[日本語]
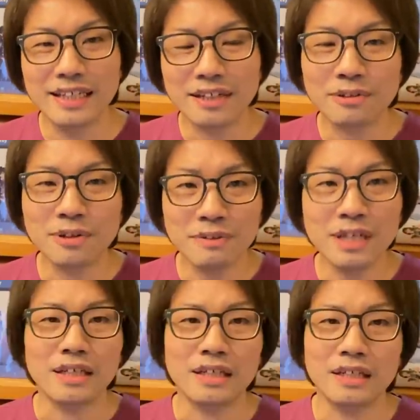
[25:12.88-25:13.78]
これ
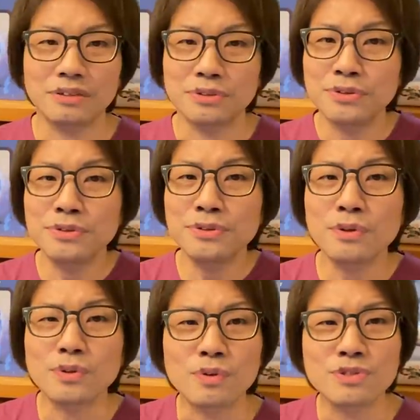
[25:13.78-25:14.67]
は、えーと、
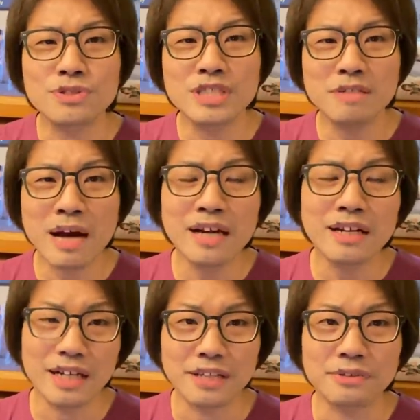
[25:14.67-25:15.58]
ニューヨークごじゅうにばん
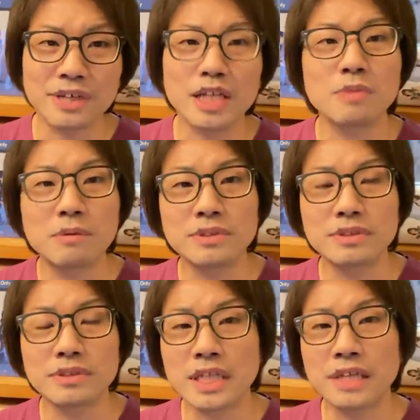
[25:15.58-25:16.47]
がいという
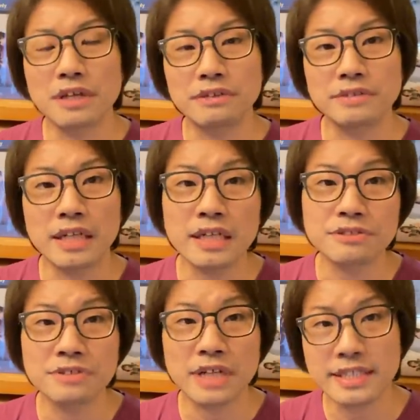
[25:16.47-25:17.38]
アルバム、せんきゅうひゃくなな
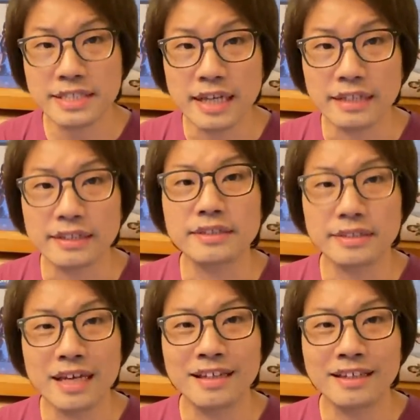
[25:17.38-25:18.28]
じゅうはちねんです
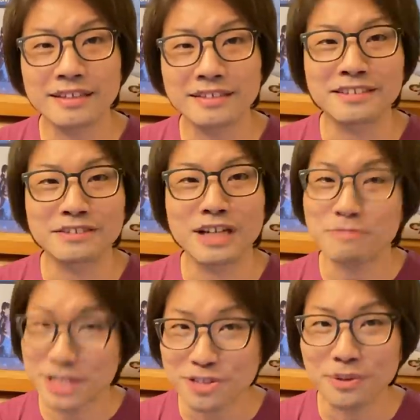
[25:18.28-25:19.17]
ね。
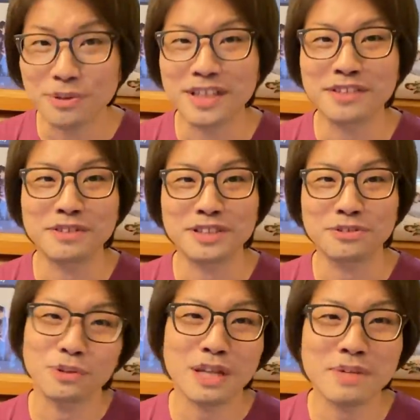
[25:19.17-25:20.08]
グラミー賞なんていうのは
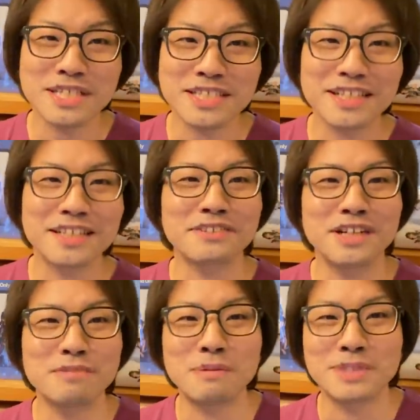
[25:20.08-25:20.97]
総なめにしたなんていう
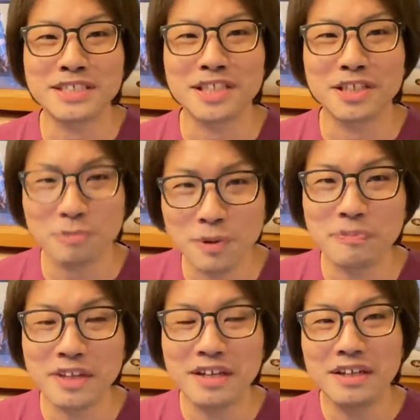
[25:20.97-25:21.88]
アルバムですけども、
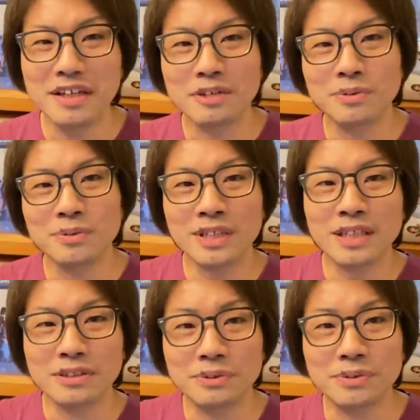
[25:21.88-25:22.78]
この
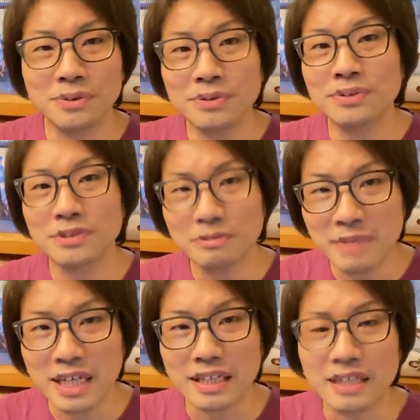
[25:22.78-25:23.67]
中のよんきょく
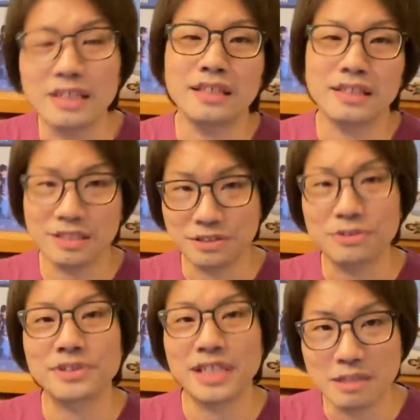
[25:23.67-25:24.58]
めに収
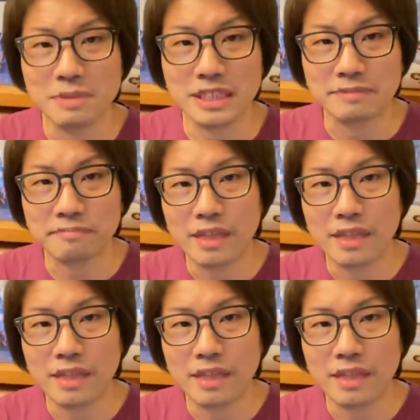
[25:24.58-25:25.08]
録されています。